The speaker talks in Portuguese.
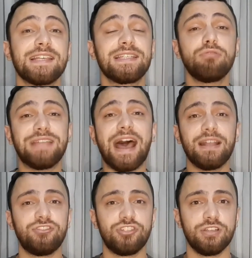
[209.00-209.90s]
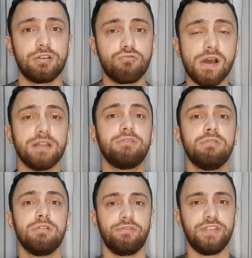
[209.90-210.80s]
saudade,
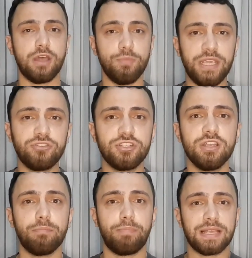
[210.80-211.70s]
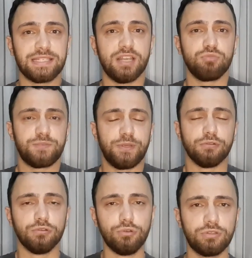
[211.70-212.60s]
quando finalmente passamos
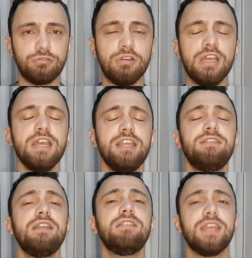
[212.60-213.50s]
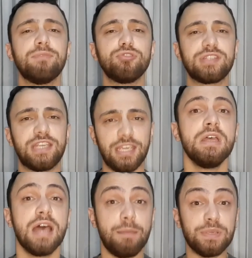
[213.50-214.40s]
pelo luto, entendemos
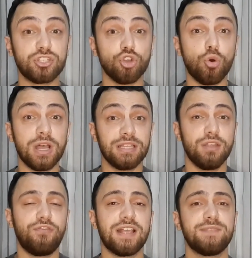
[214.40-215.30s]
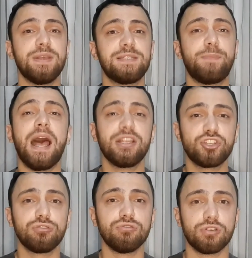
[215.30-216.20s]
que a pessoa não faz mais
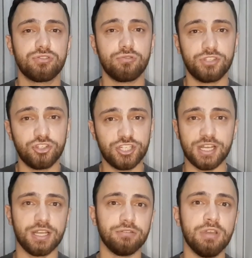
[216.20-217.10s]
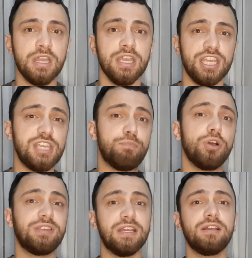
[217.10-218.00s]
parte do nosso cotidiano e que,
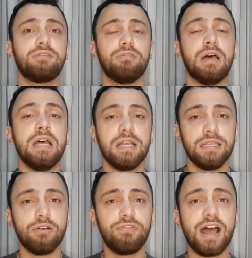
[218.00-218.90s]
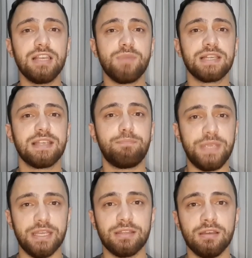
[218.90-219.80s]
portanto, não vale mais a
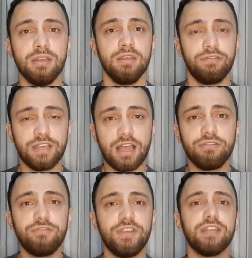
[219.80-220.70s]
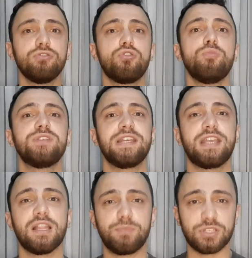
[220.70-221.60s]
pena ficar vivendo como se
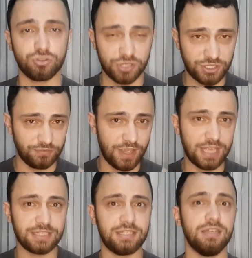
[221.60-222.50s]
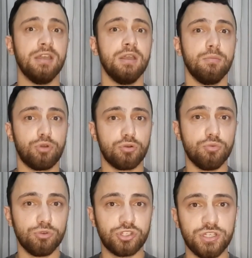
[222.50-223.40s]
aquela pessoa estivesse por algum
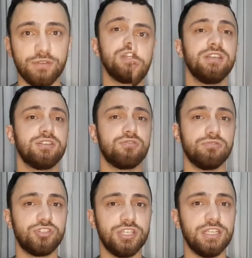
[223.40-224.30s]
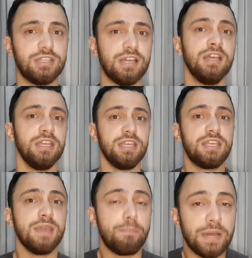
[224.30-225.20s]
motivo Sim. escondida e
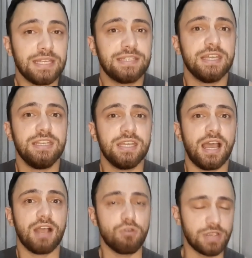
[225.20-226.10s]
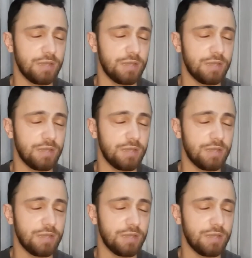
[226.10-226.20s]
que apareceria a qualquer